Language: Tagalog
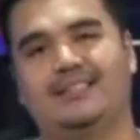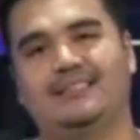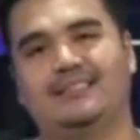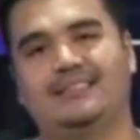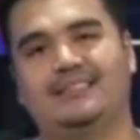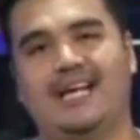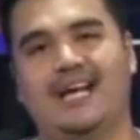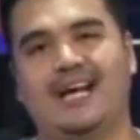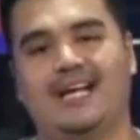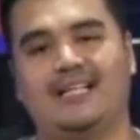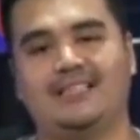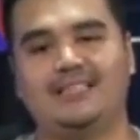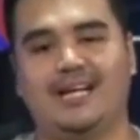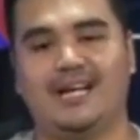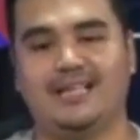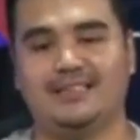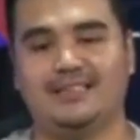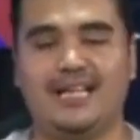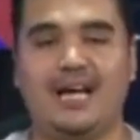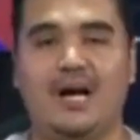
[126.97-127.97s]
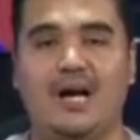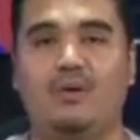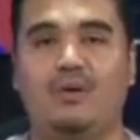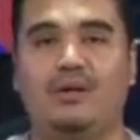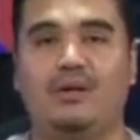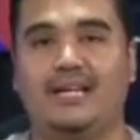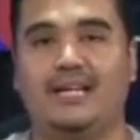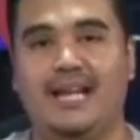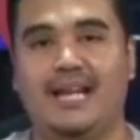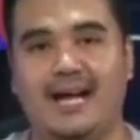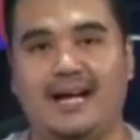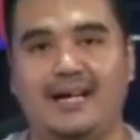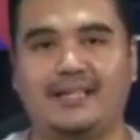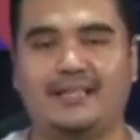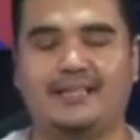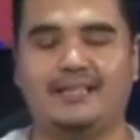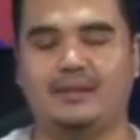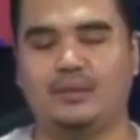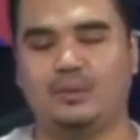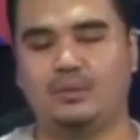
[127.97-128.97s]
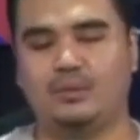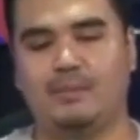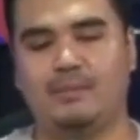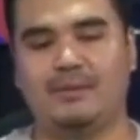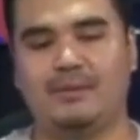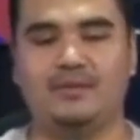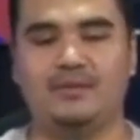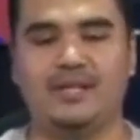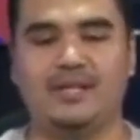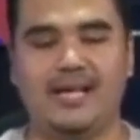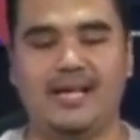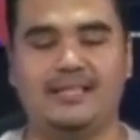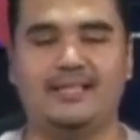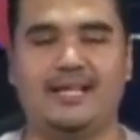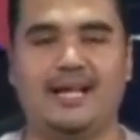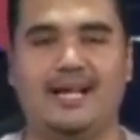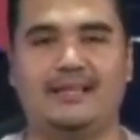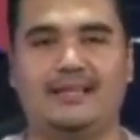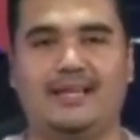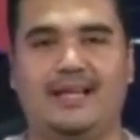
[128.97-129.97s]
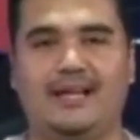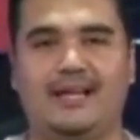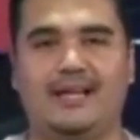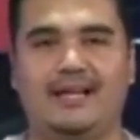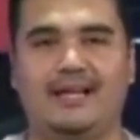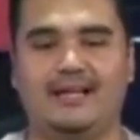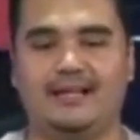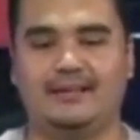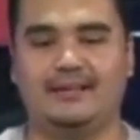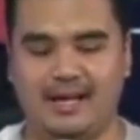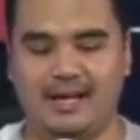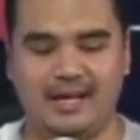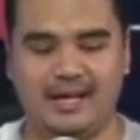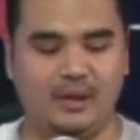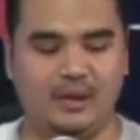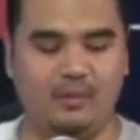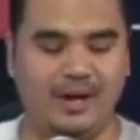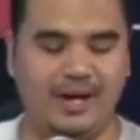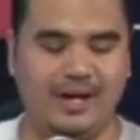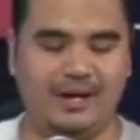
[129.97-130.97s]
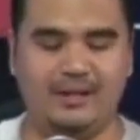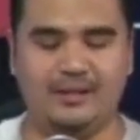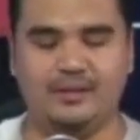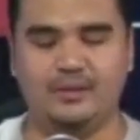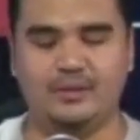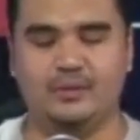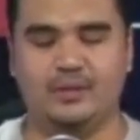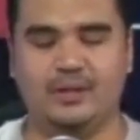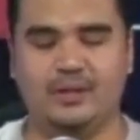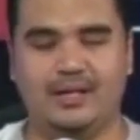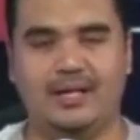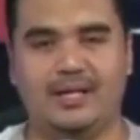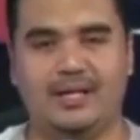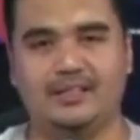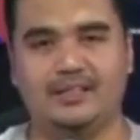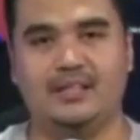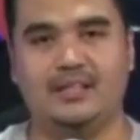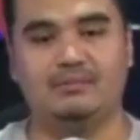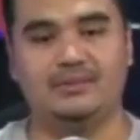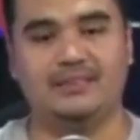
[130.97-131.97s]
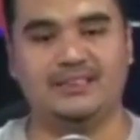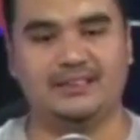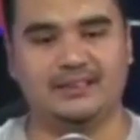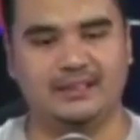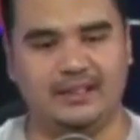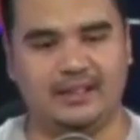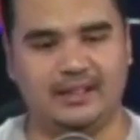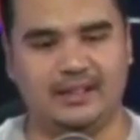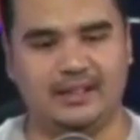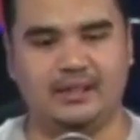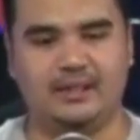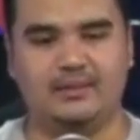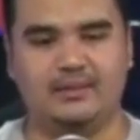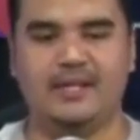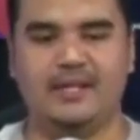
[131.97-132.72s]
sa kanyang asawang lalaki kung mapatunayan nga na nakaliwa yung uh, kanyang mister.